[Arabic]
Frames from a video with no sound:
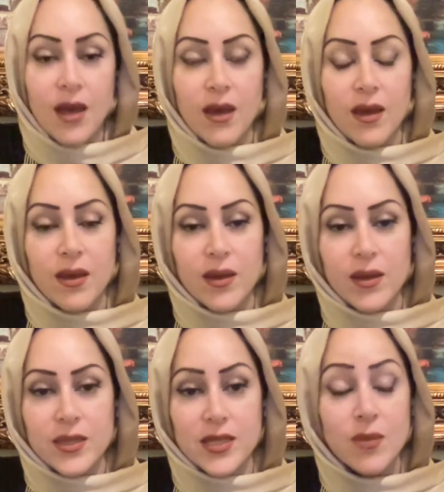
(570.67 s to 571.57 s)

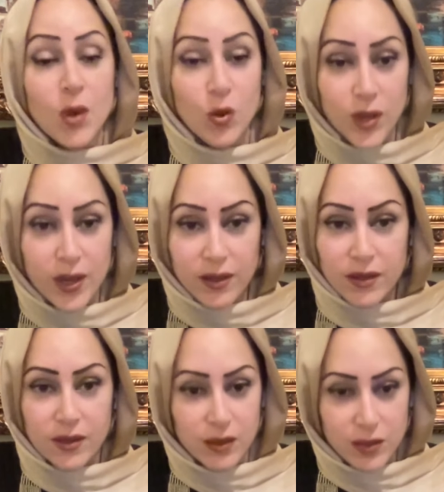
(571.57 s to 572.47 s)
آه زي ما
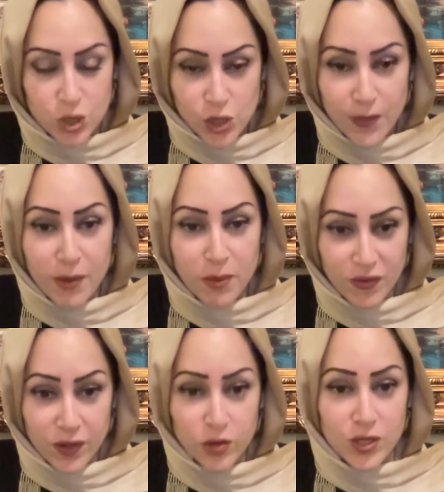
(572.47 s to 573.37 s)
هناك آه، شباب
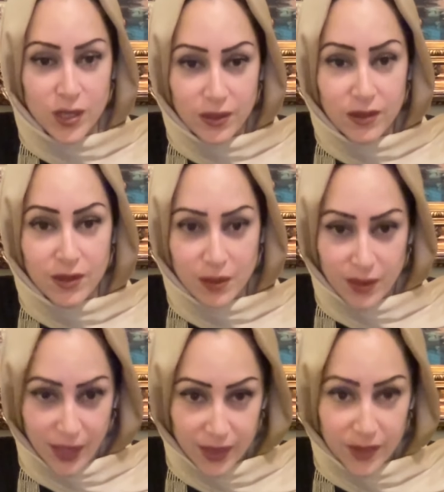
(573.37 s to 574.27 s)
بفكروا زي اللي انت
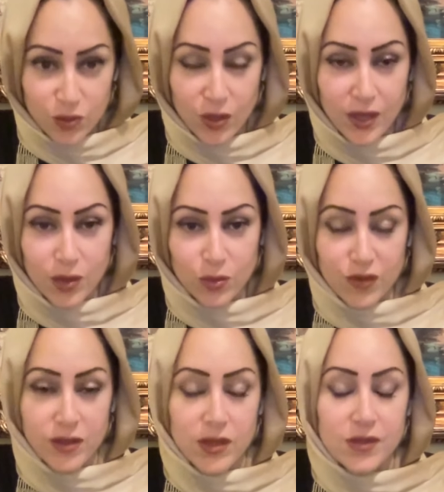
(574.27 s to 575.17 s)
حكيته هلا
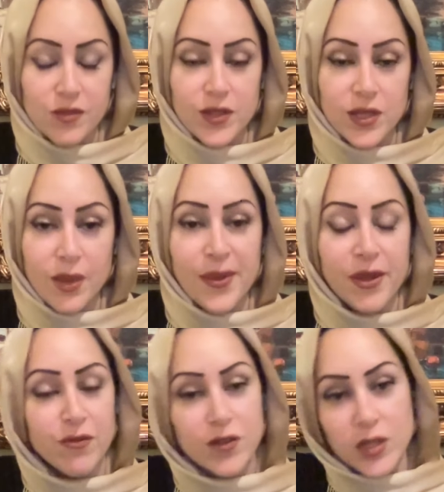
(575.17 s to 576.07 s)
وتفضلت فيه
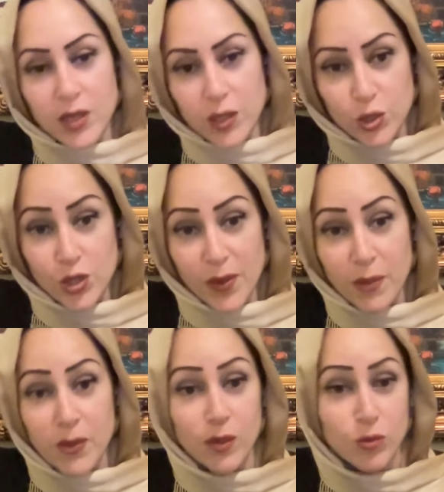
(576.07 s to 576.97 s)
كمان في
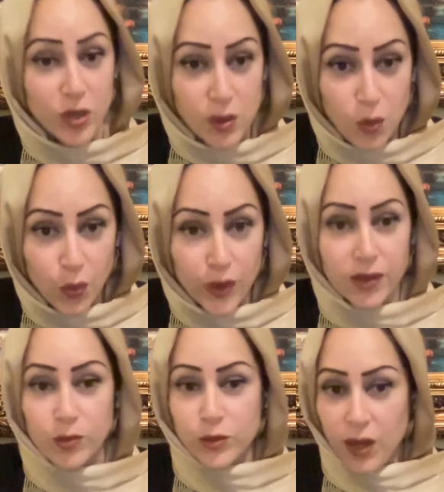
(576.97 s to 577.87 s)
الشباب المتنور
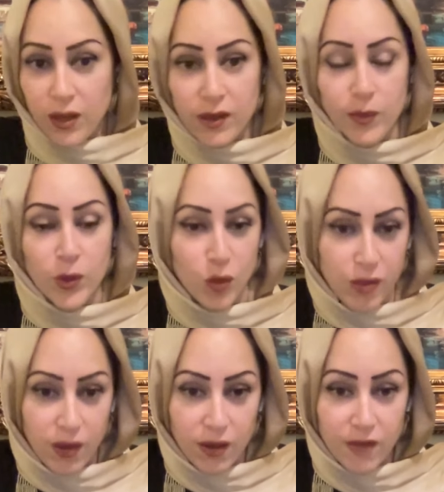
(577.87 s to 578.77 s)
المتعلم
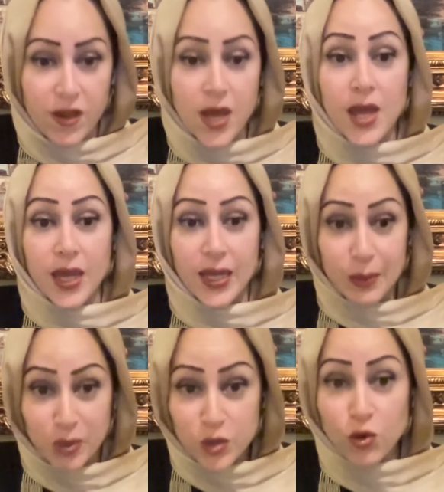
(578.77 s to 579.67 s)
المثقف
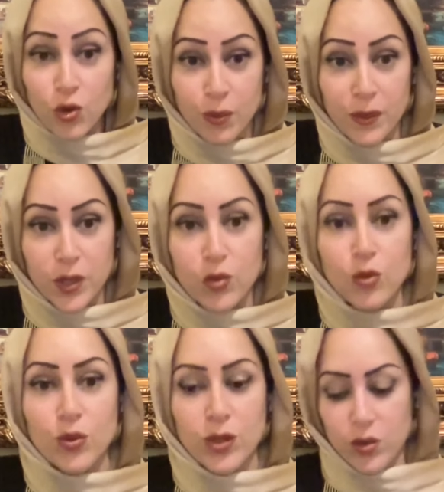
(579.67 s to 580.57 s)
اللي بدهم
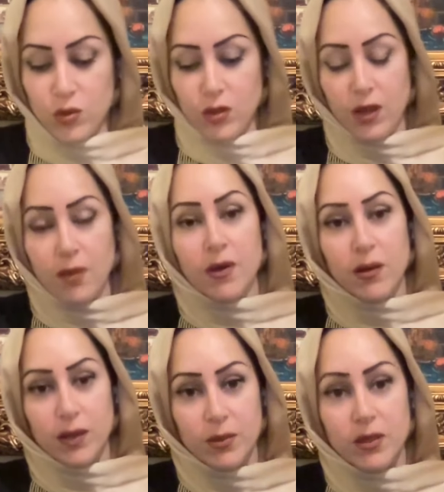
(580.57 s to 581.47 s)
يكون انه الامراه
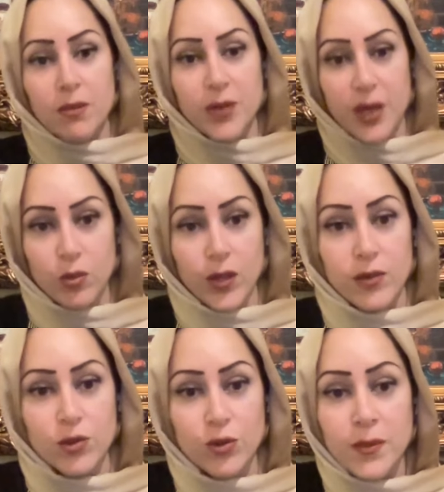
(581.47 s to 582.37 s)
اللي بتربي
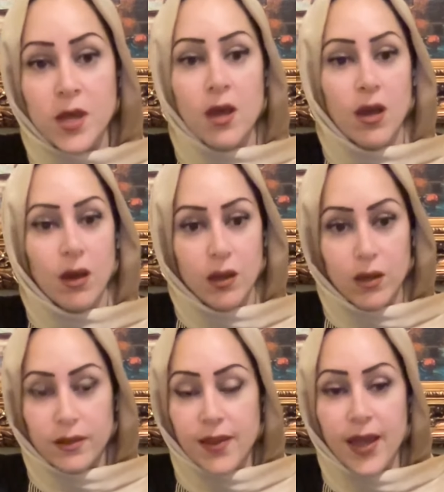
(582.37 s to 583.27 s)
اولادهم
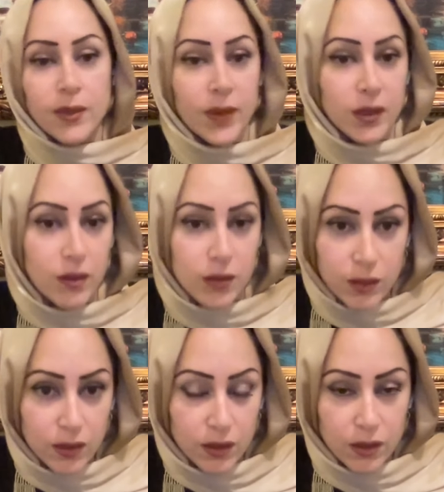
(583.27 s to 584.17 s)
آه، دائما
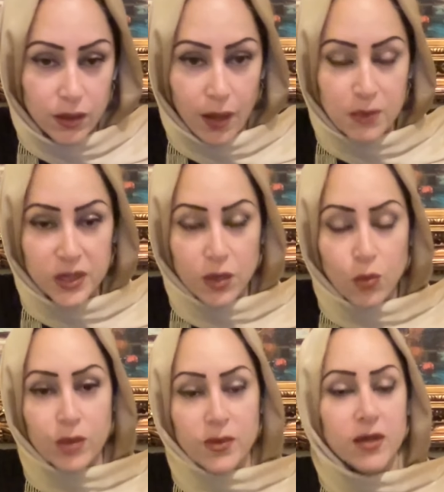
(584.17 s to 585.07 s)
آه، عم
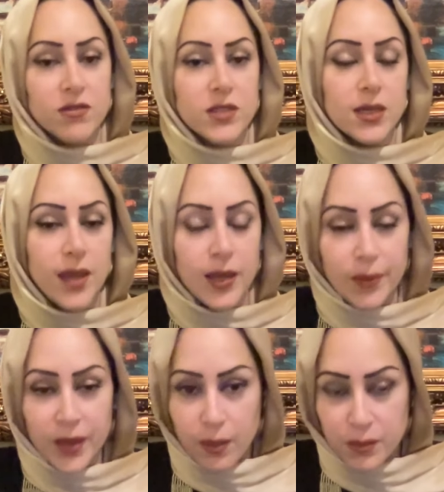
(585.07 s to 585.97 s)
بتطور من نفسها
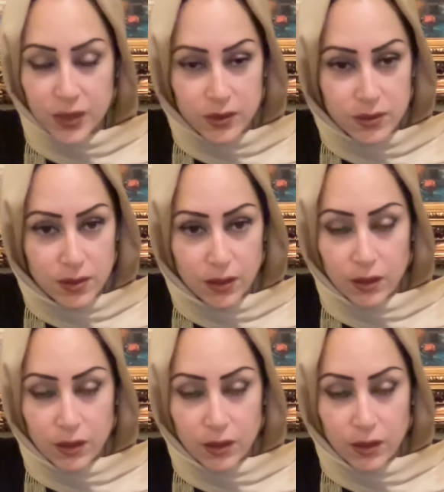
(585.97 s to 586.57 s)
دائما عم بت